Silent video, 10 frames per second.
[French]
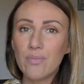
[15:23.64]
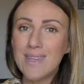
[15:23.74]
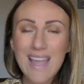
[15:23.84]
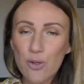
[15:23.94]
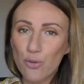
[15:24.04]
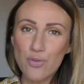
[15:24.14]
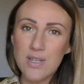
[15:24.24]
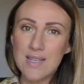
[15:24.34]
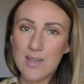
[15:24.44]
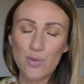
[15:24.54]
quelques
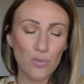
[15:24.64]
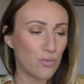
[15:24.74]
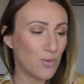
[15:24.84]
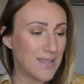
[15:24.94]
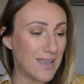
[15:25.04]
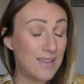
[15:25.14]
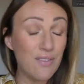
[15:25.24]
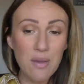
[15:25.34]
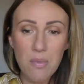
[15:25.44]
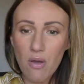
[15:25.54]
utilisations. Donc ça a été
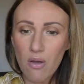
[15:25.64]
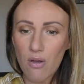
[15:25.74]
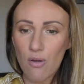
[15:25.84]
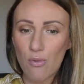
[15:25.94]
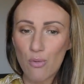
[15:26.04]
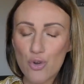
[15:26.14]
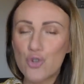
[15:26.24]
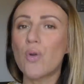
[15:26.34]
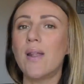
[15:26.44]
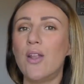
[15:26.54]
vraiment euh, le
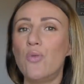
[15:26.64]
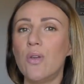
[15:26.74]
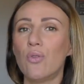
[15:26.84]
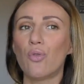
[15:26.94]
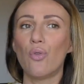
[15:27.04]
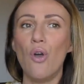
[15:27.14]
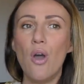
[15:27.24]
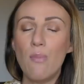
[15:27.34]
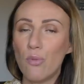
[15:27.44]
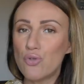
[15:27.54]
jour et la nuit entre
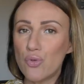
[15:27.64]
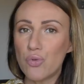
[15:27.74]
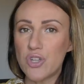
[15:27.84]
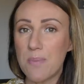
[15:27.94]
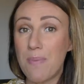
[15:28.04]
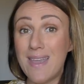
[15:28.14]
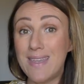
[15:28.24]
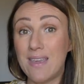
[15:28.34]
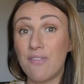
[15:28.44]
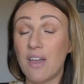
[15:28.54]
mon duo de chez Paille
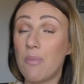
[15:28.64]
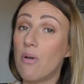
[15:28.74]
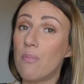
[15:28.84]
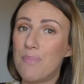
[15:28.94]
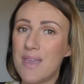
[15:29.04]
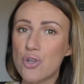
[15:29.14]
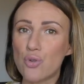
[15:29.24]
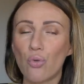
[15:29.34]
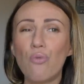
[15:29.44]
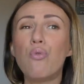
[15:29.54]
qui est vraiment bien
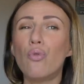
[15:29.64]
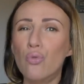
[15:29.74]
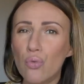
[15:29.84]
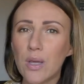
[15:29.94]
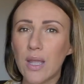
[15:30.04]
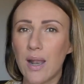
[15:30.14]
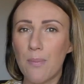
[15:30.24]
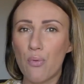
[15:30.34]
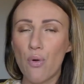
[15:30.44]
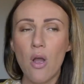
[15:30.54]
je trouve pour nourrir la
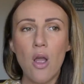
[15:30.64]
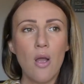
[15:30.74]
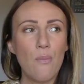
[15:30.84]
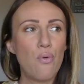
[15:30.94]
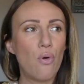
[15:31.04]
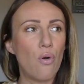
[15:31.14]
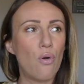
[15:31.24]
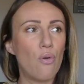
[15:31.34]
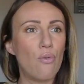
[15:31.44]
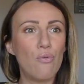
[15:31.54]
peau, pour
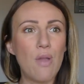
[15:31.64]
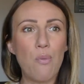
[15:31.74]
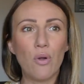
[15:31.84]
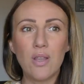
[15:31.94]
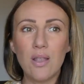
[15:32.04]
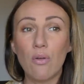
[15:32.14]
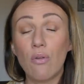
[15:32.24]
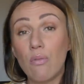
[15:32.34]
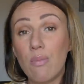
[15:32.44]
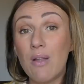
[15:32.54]
euh, lui apporter
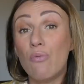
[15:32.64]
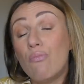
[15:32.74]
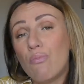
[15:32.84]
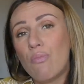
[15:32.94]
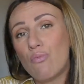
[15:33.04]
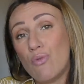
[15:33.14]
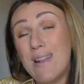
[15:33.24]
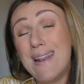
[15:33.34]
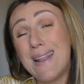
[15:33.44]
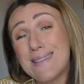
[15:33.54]
ben,
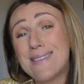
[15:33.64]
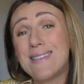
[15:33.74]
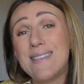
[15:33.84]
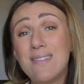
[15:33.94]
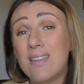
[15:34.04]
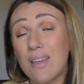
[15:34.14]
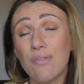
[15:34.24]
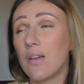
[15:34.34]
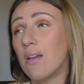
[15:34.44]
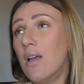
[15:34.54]
l'élasticité,
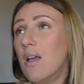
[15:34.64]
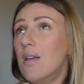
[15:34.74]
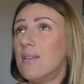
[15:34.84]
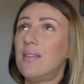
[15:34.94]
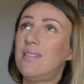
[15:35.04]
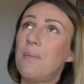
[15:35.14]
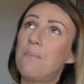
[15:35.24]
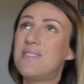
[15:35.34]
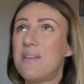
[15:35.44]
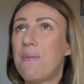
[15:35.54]
enfin
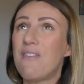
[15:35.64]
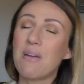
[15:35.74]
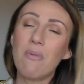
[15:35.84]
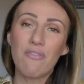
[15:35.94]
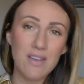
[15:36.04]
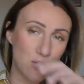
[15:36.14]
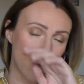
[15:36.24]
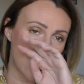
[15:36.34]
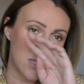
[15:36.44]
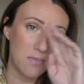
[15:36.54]
c'est pas vraiment vrai ce
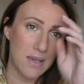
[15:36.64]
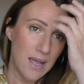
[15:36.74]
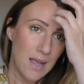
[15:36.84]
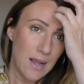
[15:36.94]
que je dis mais